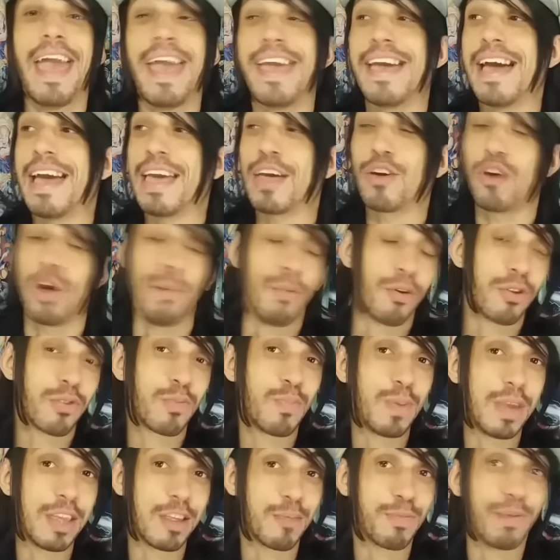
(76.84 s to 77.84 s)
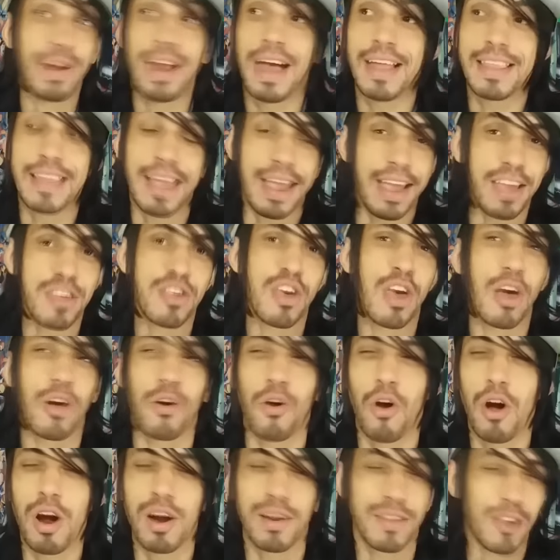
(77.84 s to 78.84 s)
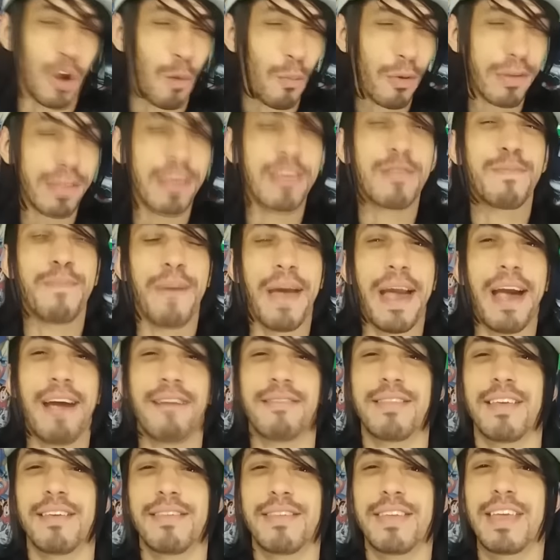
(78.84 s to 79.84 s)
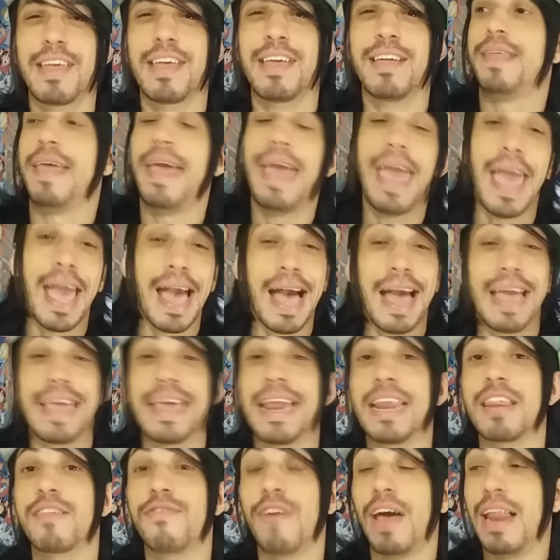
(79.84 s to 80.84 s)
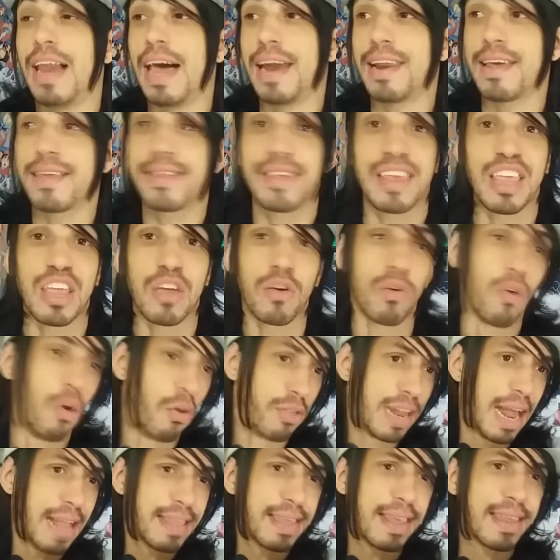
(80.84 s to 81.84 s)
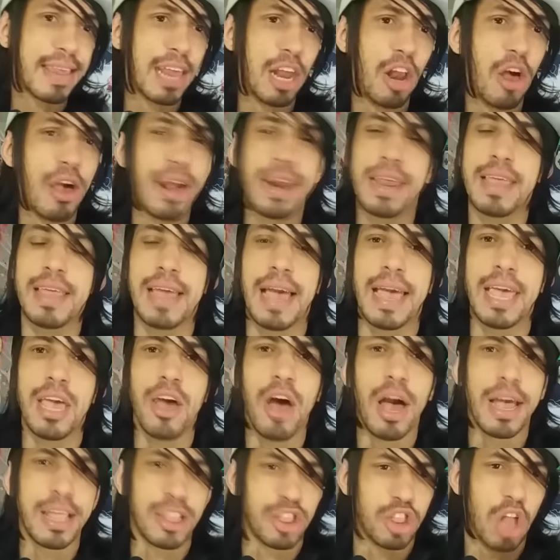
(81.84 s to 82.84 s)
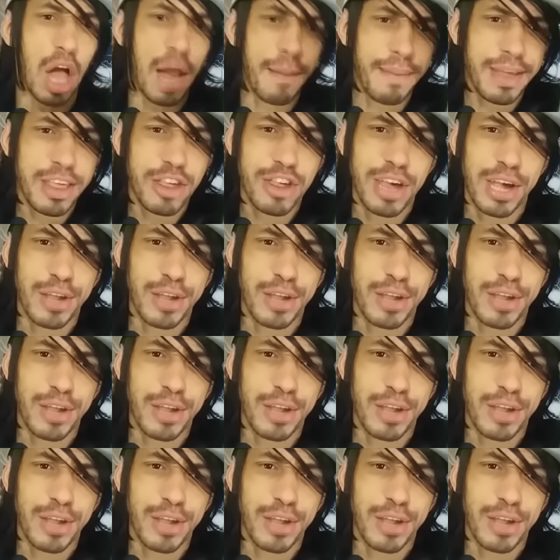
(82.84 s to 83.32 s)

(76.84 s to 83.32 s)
É, e aí como os bispos lá da Rede Record são muito espertos assim, é, aí eles falaram assim, contrata essa loirinha aí, ó, em nome de